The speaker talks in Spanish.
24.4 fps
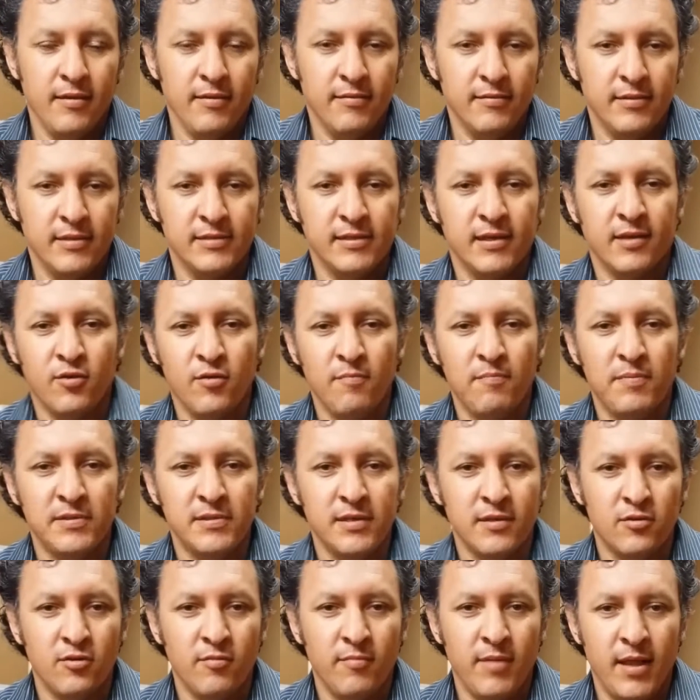desde que yo empecé
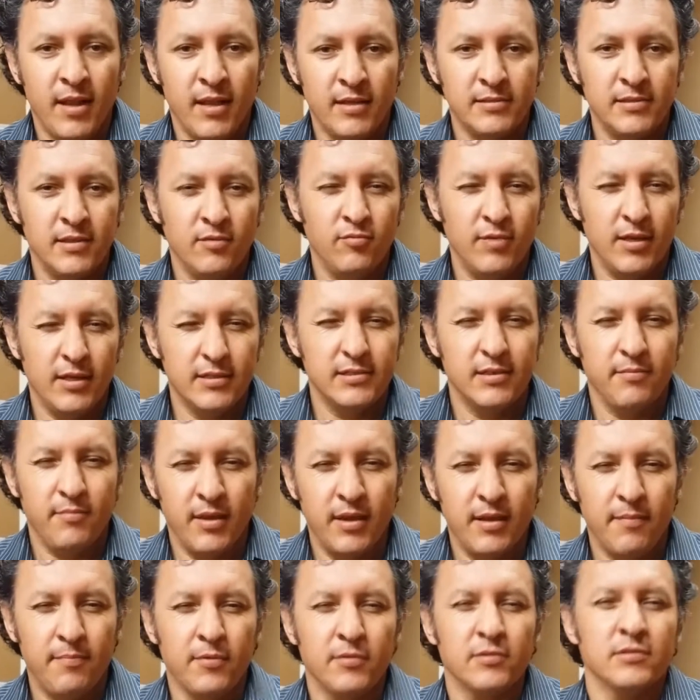a tomar hace una
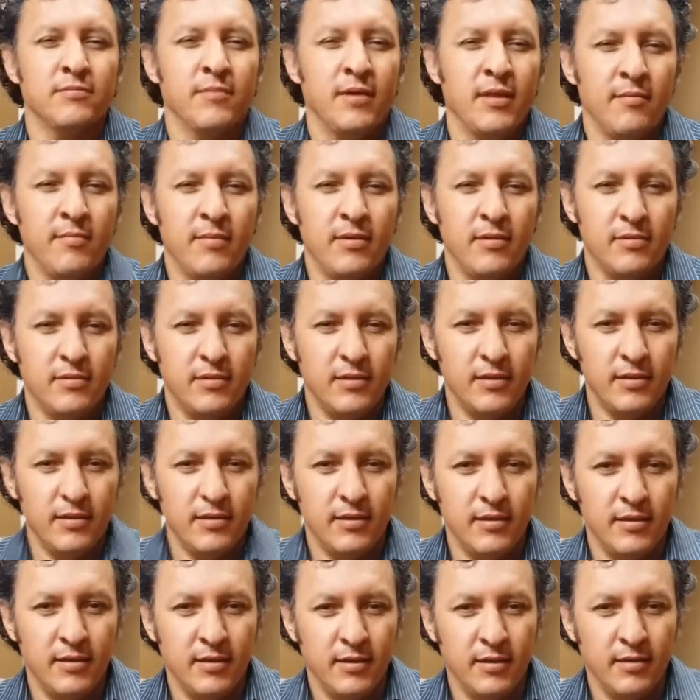semana aproximadamente
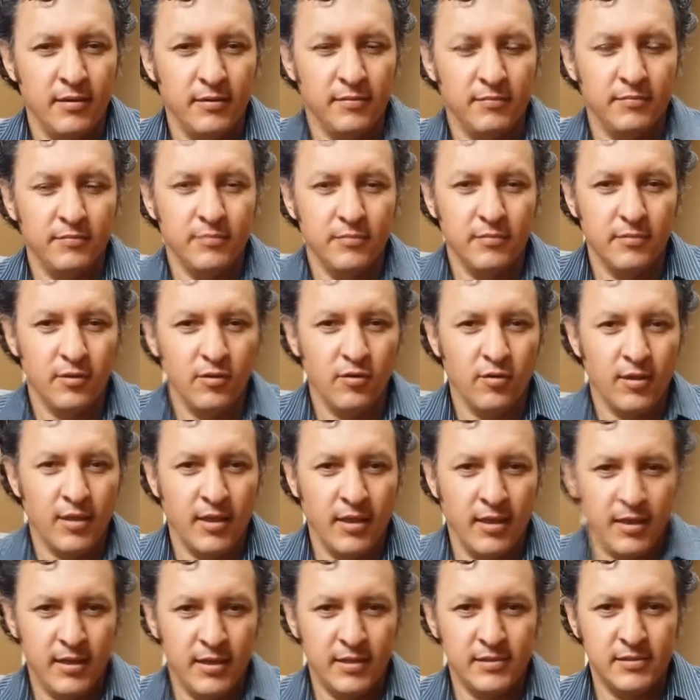eh, lo
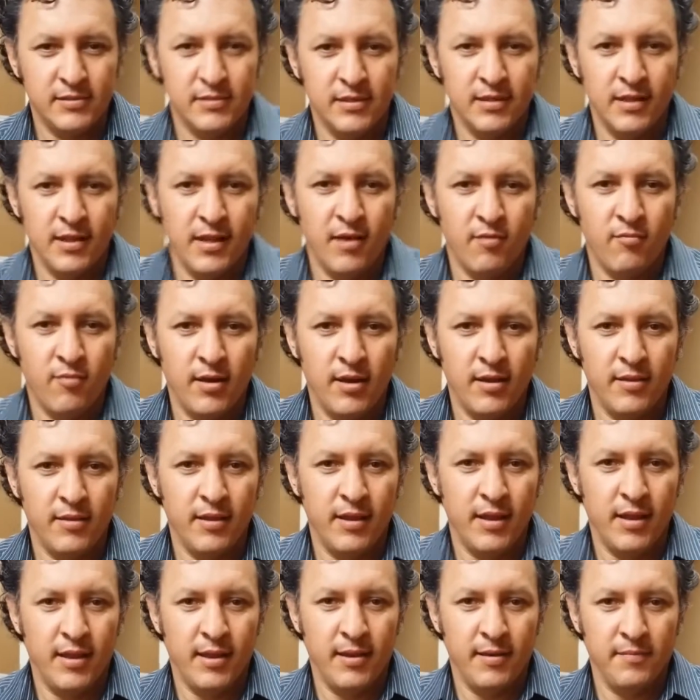que es el agua
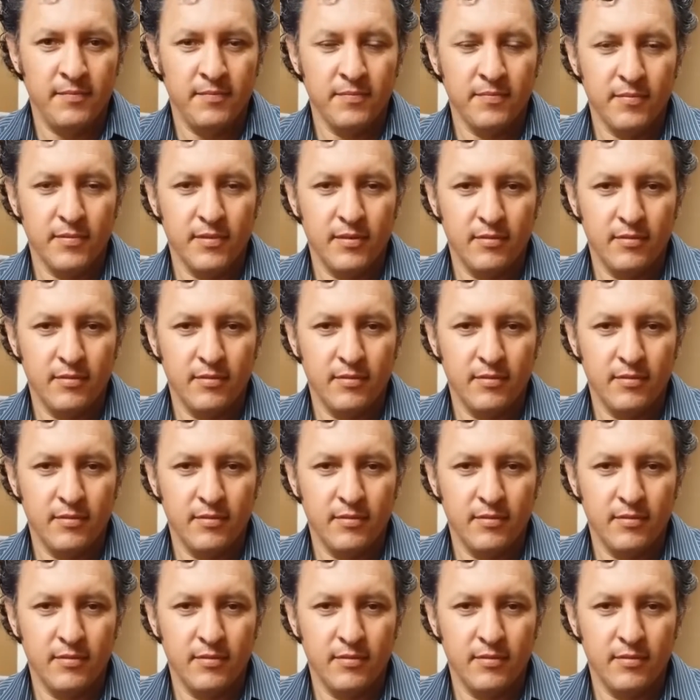de la,